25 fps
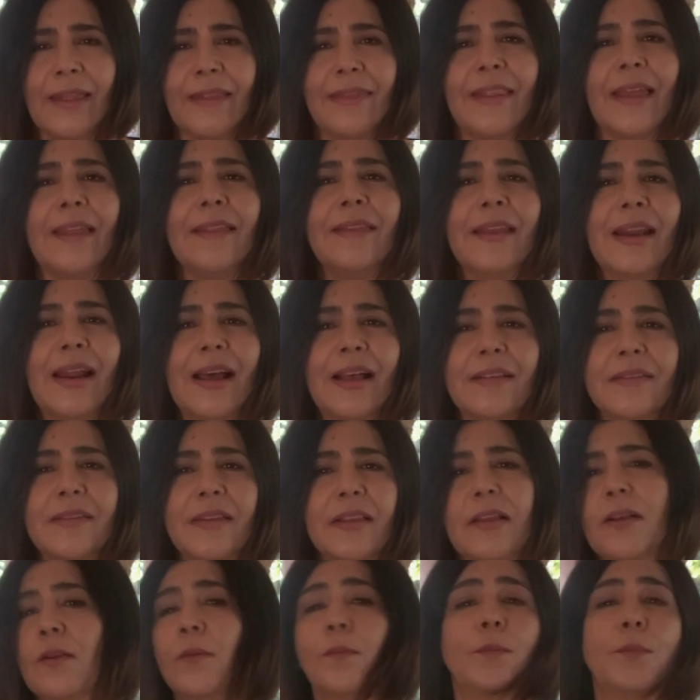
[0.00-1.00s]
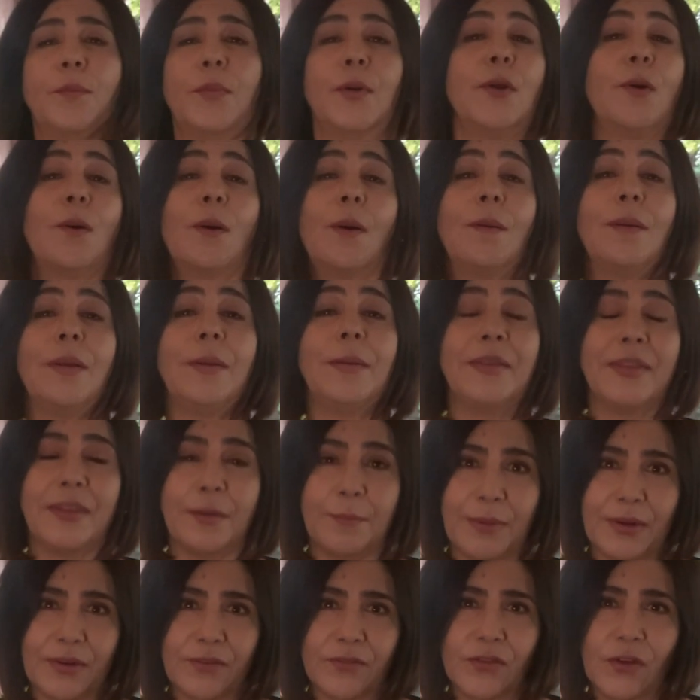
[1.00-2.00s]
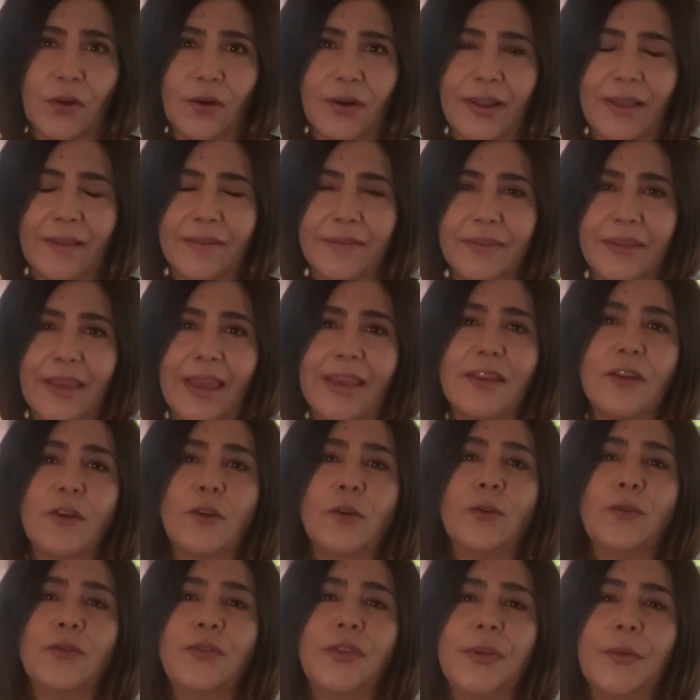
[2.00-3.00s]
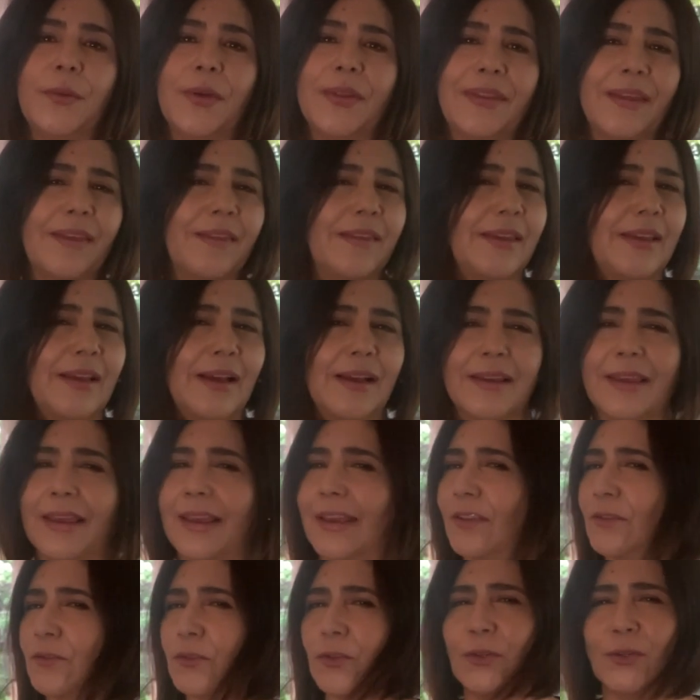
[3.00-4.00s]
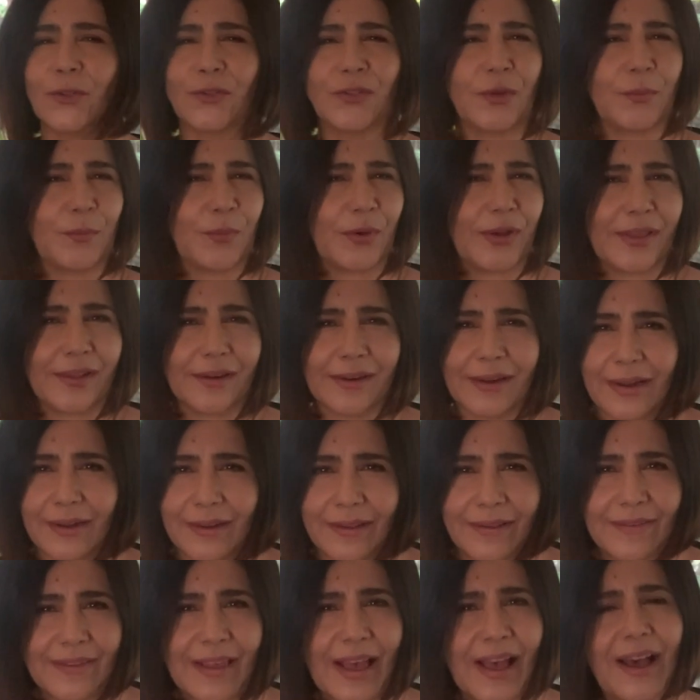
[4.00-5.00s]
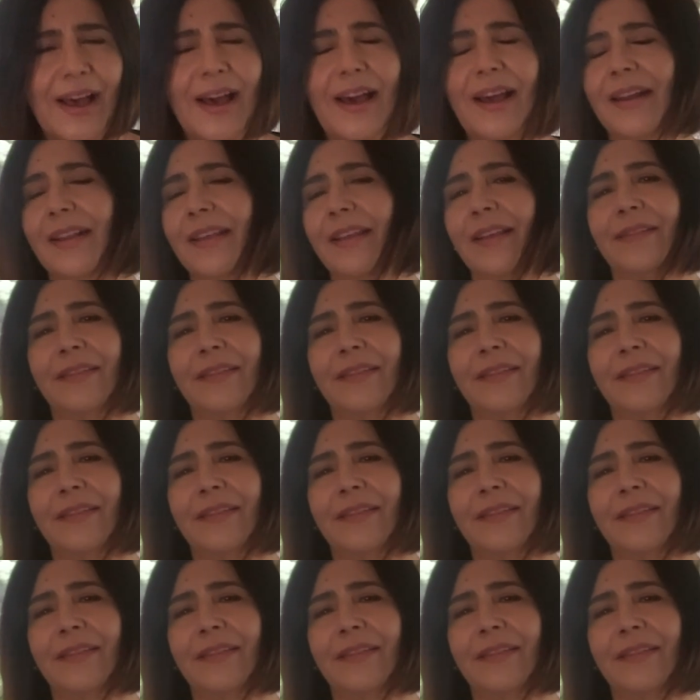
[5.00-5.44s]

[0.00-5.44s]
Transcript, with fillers: Tendrás probablemente personas que inclusive te digan que eso no se puede realizar,